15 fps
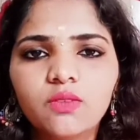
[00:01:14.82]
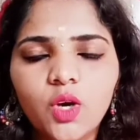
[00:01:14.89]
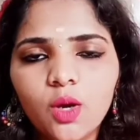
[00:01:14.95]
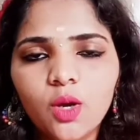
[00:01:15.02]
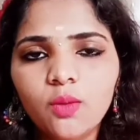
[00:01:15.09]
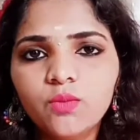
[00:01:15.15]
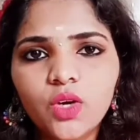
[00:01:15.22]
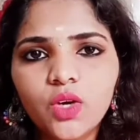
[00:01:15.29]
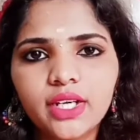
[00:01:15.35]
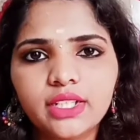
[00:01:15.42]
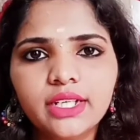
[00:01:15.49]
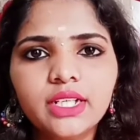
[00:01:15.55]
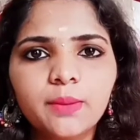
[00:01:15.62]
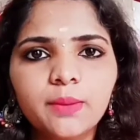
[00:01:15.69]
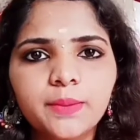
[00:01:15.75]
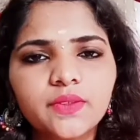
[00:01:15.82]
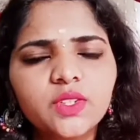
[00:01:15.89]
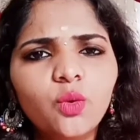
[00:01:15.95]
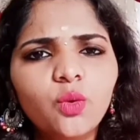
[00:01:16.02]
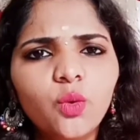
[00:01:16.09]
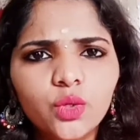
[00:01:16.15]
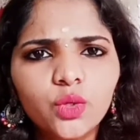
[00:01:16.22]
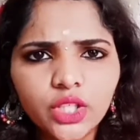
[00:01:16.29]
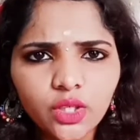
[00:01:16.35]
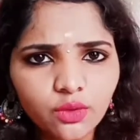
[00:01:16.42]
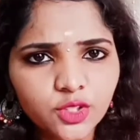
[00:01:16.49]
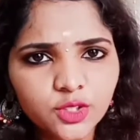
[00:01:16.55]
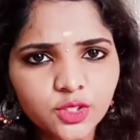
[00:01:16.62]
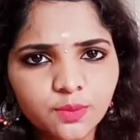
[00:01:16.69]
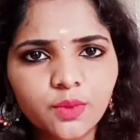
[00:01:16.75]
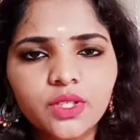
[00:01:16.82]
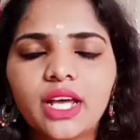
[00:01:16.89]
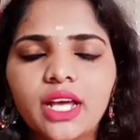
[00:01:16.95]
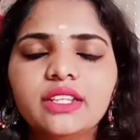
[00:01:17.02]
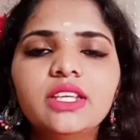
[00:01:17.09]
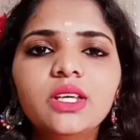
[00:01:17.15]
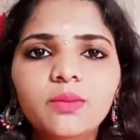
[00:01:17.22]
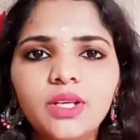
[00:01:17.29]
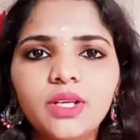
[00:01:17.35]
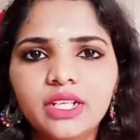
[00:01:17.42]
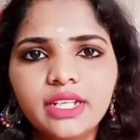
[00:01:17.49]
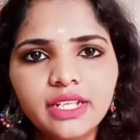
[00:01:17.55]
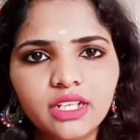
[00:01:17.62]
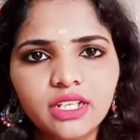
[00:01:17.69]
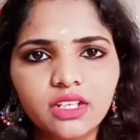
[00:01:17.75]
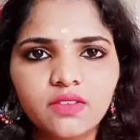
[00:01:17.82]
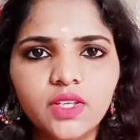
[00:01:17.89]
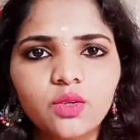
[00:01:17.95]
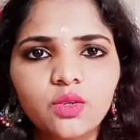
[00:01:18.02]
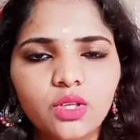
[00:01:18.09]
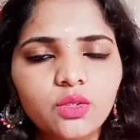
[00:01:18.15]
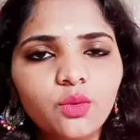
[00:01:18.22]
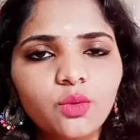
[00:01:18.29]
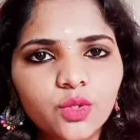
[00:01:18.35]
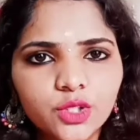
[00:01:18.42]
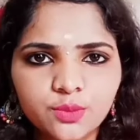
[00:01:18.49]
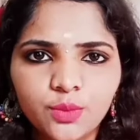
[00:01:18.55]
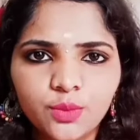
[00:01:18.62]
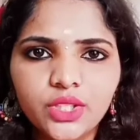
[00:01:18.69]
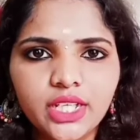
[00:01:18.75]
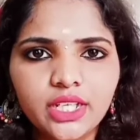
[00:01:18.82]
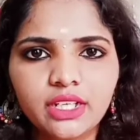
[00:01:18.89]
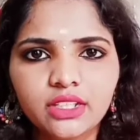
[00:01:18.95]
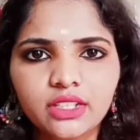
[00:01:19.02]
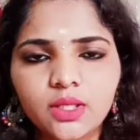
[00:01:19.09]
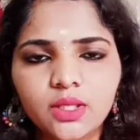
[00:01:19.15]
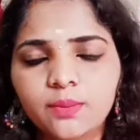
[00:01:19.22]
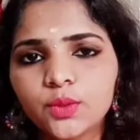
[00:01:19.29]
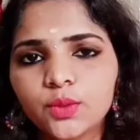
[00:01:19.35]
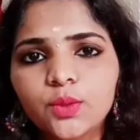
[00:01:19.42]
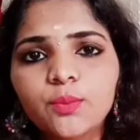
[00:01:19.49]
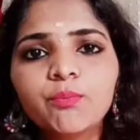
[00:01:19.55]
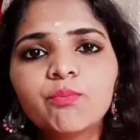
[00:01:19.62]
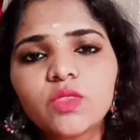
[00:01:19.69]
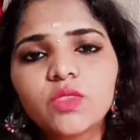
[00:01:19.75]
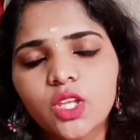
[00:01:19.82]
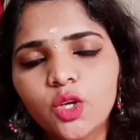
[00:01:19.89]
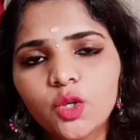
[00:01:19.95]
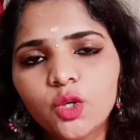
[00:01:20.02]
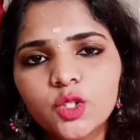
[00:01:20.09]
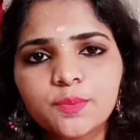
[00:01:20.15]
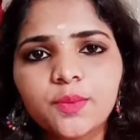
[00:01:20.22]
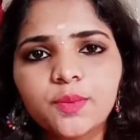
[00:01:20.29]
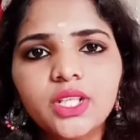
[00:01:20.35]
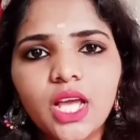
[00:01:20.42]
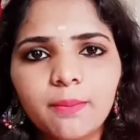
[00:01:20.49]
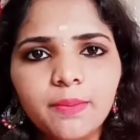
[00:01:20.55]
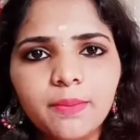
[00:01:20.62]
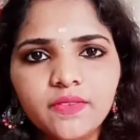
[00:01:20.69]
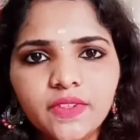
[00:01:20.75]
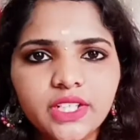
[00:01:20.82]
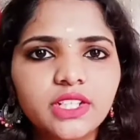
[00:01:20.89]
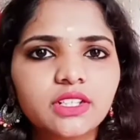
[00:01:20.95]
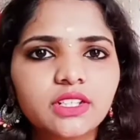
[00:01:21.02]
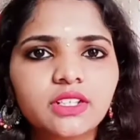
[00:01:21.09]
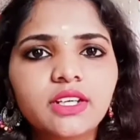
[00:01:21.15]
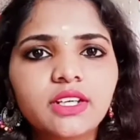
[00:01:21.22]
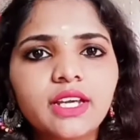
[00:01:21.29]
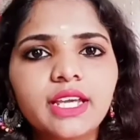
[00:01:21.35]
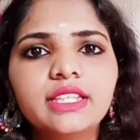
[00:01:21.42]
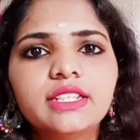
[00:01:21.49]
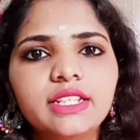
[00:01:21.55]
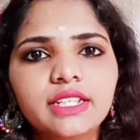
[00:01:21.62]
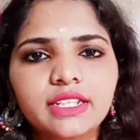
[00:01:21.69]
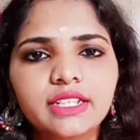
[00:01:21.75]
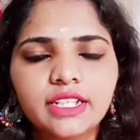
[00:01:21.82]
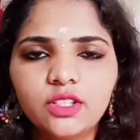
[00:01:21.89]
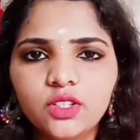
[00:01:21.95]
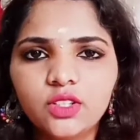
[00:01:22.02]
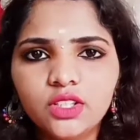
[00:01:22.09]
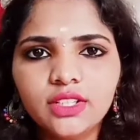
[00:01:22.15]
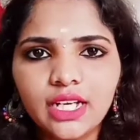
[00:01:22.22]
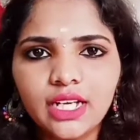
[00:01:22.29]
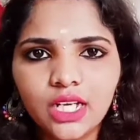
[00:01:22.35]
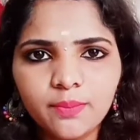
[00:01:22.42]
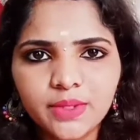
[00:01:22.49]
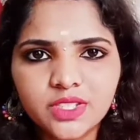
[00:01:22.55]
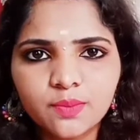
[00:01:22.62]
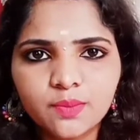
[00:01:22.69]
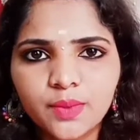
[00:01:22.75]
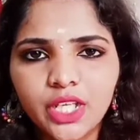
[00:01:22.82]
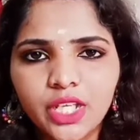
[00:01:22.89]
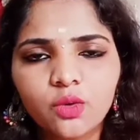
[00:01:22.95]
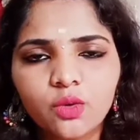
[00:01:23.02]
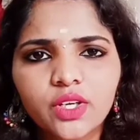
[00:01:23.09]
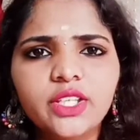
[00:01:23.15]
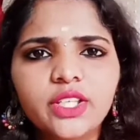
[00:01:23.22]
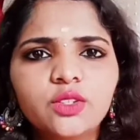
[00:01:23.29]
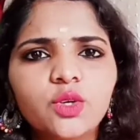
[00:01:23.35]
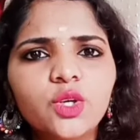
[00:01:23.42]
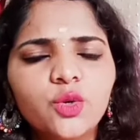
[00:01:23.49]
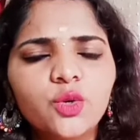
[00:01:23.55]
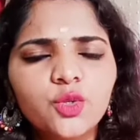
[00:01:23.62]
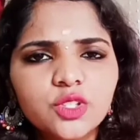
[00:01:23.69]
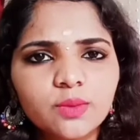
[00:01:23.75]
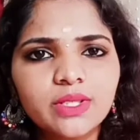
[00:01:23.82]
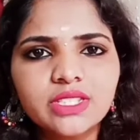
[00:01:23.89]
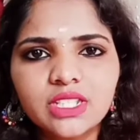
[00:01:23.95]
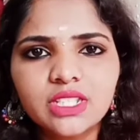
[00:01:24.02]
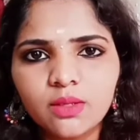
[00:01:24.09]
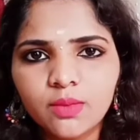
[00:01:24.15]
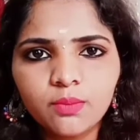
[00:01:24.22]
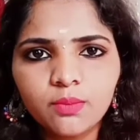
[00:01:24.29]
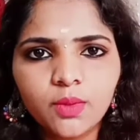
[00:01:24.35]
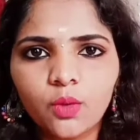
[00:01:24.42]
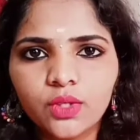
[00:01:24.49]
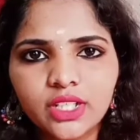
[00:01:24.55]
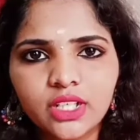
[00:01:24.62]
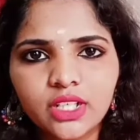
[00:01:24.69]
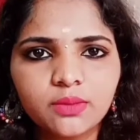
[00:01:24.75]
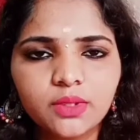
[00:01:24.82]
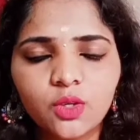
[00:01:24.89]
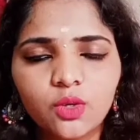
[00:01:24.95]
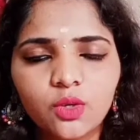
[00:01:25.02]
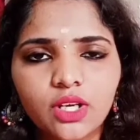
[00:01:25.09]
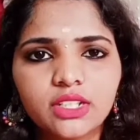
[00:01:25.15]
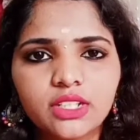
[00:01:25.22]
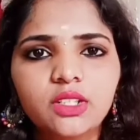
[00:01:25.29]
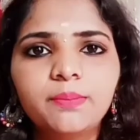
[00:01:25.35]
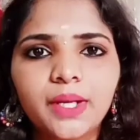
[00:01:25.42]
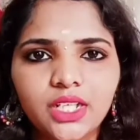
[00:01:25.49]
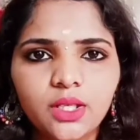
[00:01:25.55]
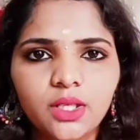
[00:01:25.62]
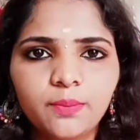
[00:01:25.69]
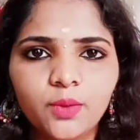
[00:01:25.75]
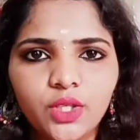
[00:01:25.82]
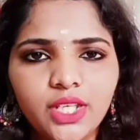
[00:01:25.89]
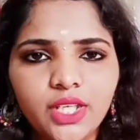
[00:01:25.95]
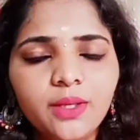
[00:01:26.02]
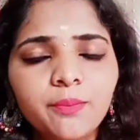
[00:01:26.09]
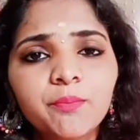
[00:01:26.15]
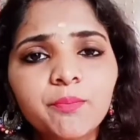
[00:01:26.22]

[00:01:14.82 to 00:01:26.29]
வார்ம் வாட்டர் அப்புறம் வந்து ஒரே ஒரு ஸ்பூன் அதிகமாலாம் நீங்கள் எடுக்கவே கூடாது ஒரு ஸ்பூன் நீங்கள் எடுத்தால் போதும் ஒரு ஸ்பூன் ஆப்பிள் வினிகர் இது நீங்கள் ரெண்டுத்தையும் நல்லா மிக்ஸ் பண்ணிக்கோங்க இது கூட கொஞ்சமாக சினமன் பவுடர் எடுத்துக்கோங்க அதாவது பட்டைப்பொடி